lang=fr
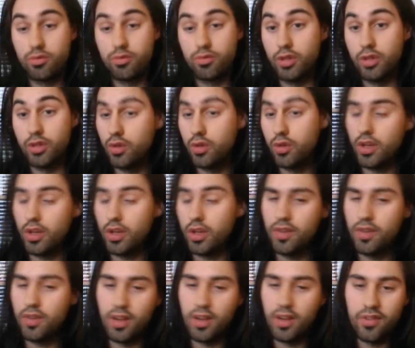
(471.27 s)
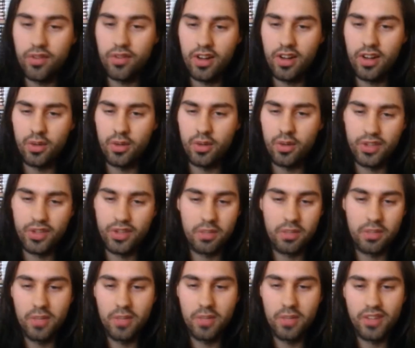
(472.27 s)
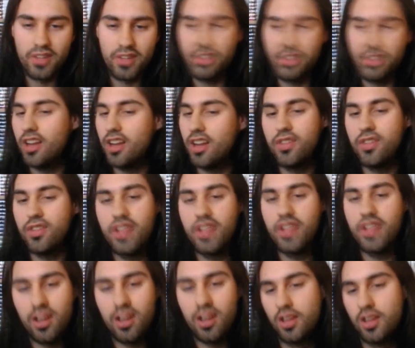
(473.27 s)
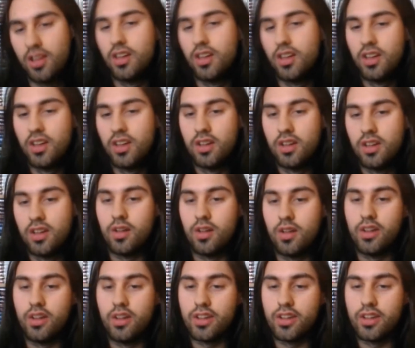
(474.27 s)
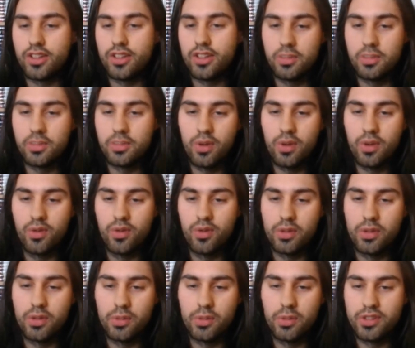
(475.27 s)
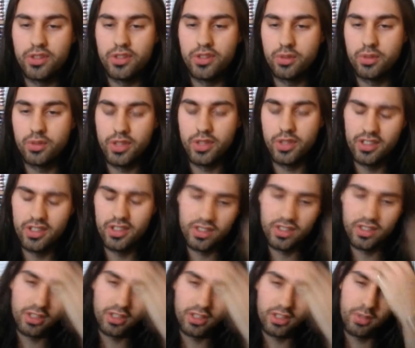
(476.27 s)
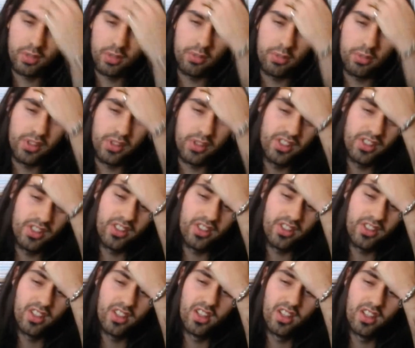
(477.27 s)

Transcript: D'ailleurs, on arrive à la fin, là au 5 mars, il y a la finale. Euh, les dernières épreuves devaient se passer ce week-end, si je dis pas de bêtises.